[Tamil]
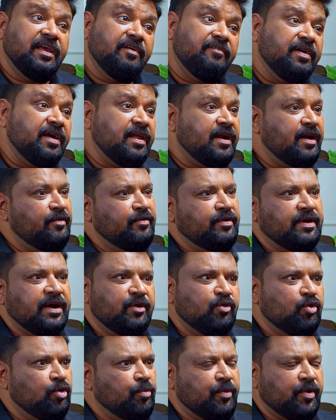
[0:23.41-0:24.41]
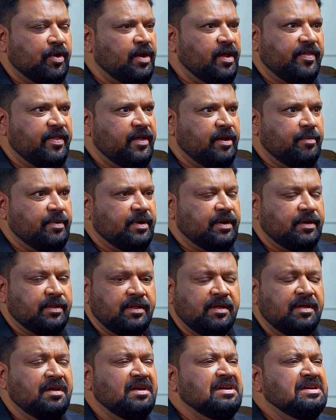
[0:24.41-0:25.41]
தேவையான அளவுக்கான ஒரு பொருளாதாரம்
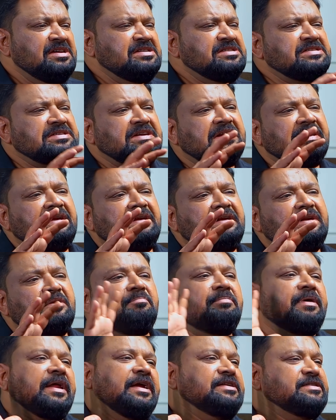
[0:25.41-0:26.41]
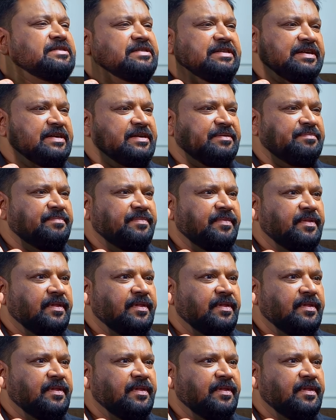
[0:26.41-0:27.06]
இருக்குது ஸ்கில்டு பிரெயின்ஸ் இருக்குது